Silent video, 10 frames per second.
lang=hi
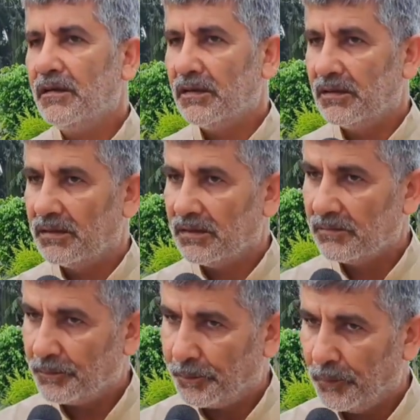
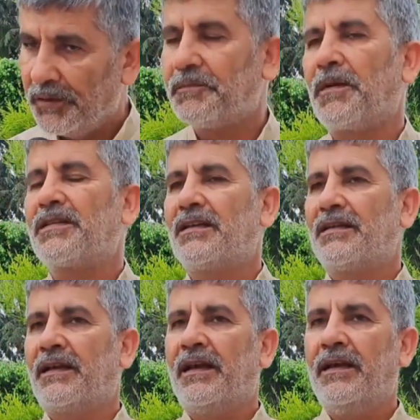पुलिस
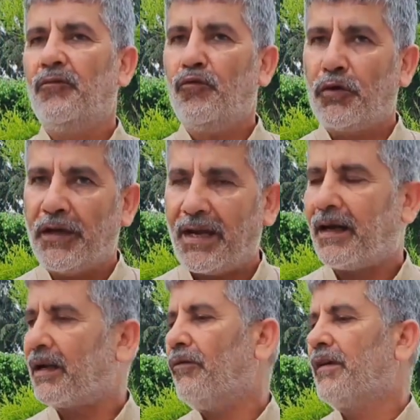प्रशासन है वो क्या
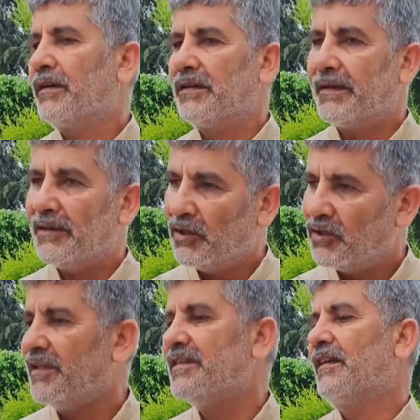कार्रवाई करता है कितनी
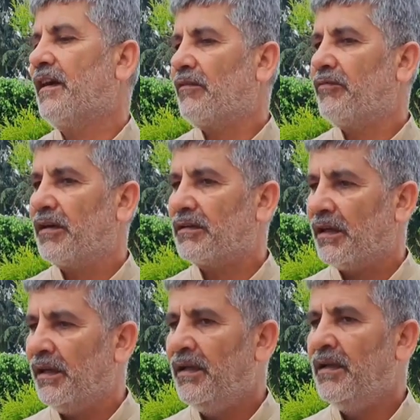तेजी से कार्रवाई
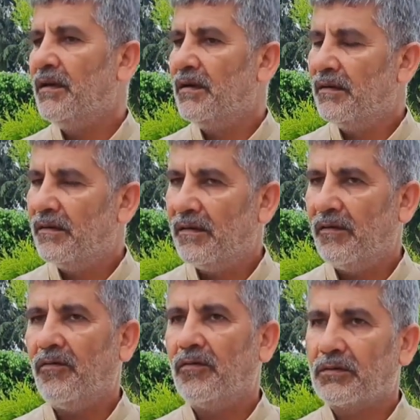करता है
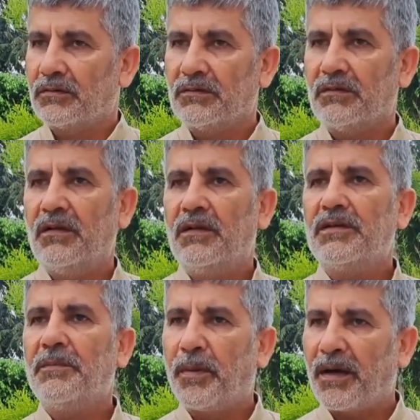और
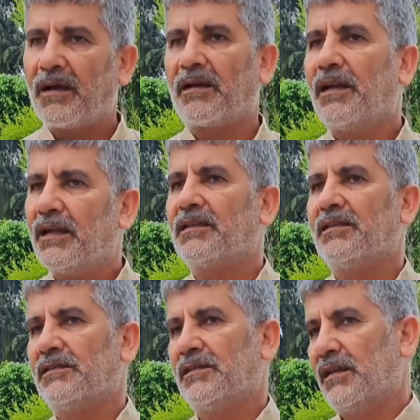ये बड़ा
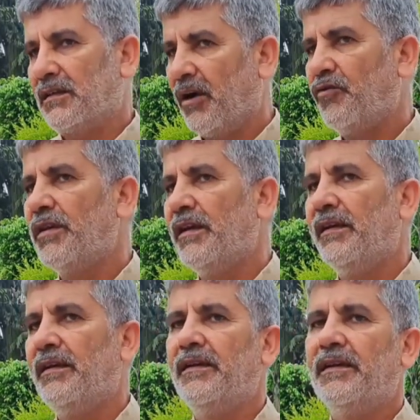गलत घटना हुई है
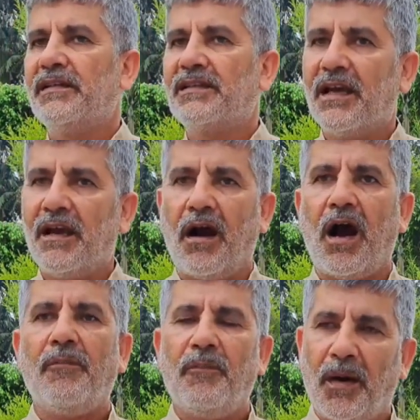इससे
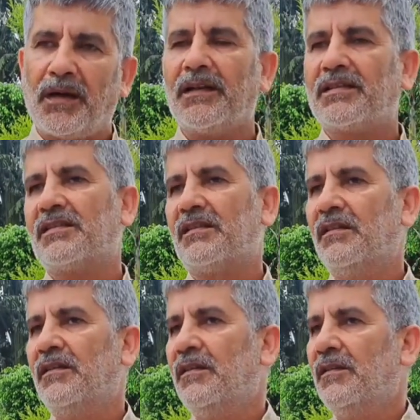आम मानस
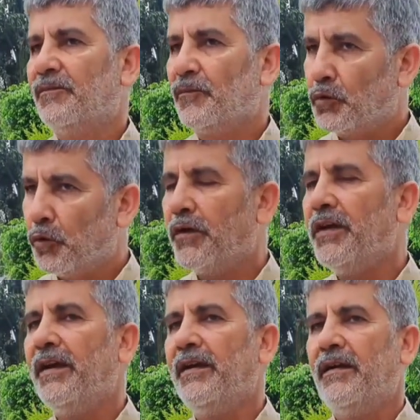
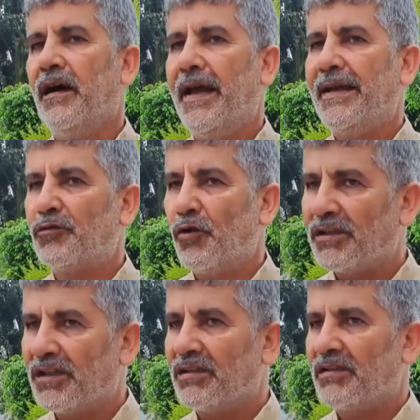दुखी है
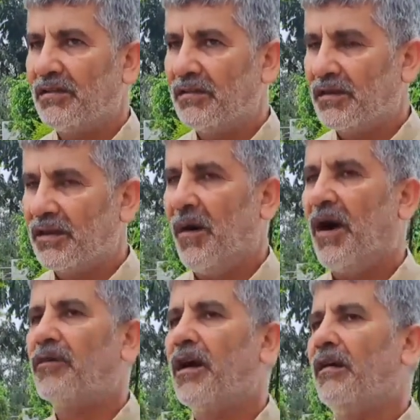असुरक्षित की
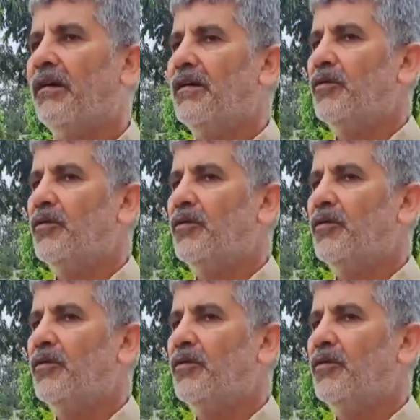भावना